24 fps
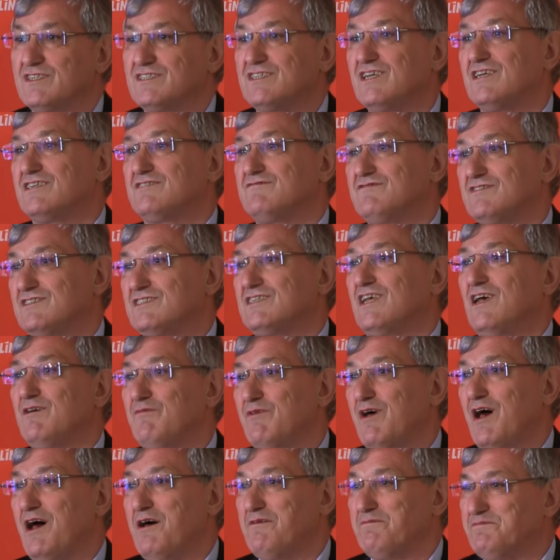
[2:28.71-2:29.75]
Das heißt, wir
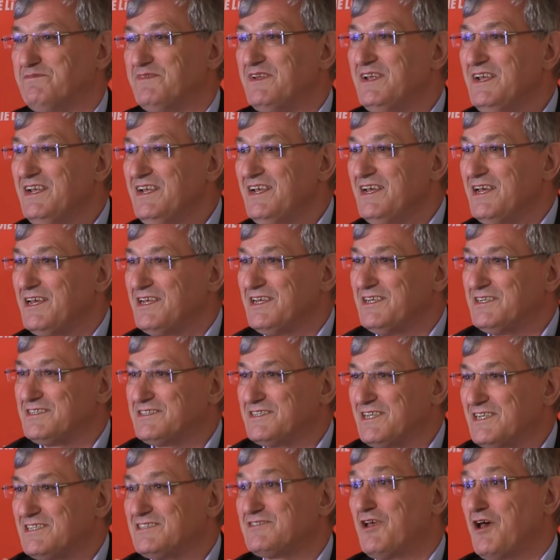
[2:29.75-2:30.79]
selber haben
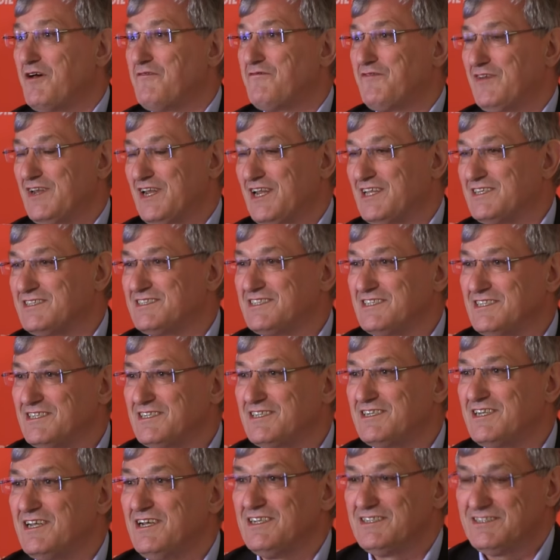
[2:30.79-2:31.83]
das
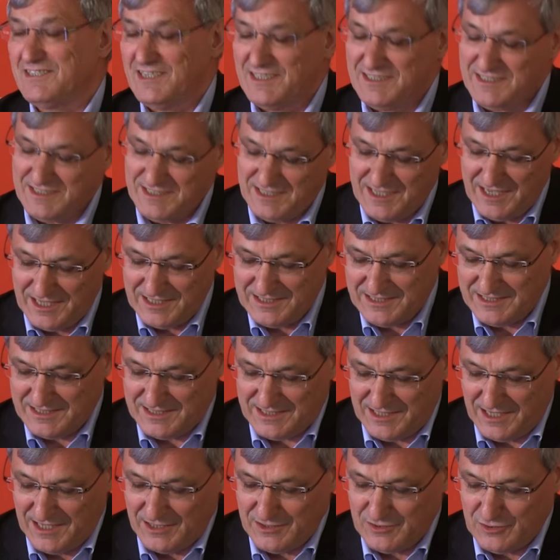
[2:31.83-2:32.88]
finanziert, dass sie
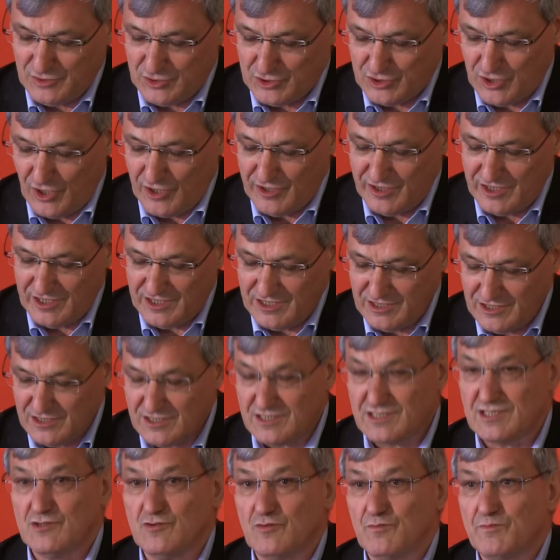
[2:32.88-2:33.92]
jetzt zur
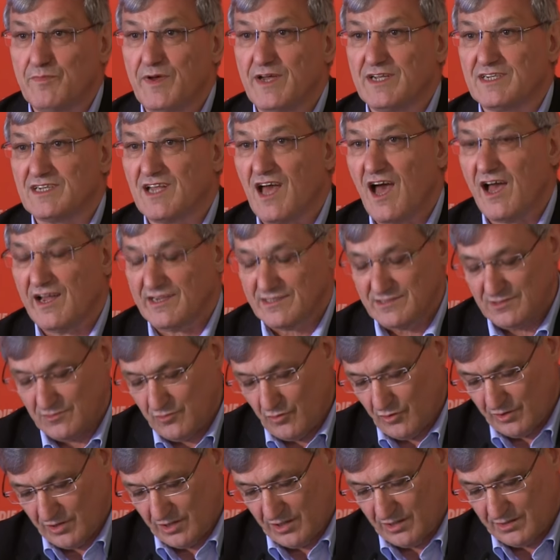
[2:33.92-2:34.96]
Steuerhinterziehung beitragen
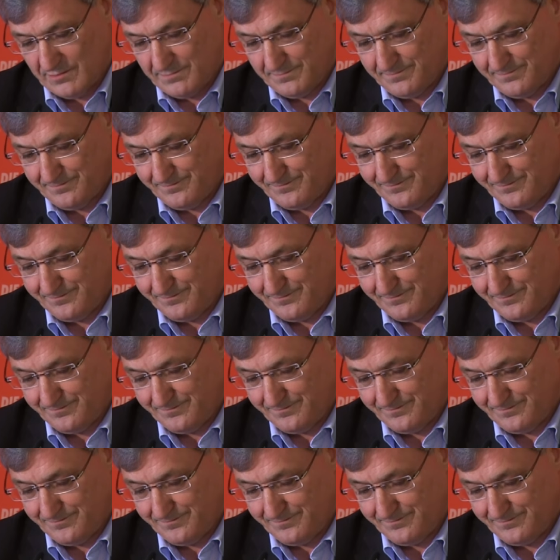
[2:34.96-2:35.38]
können.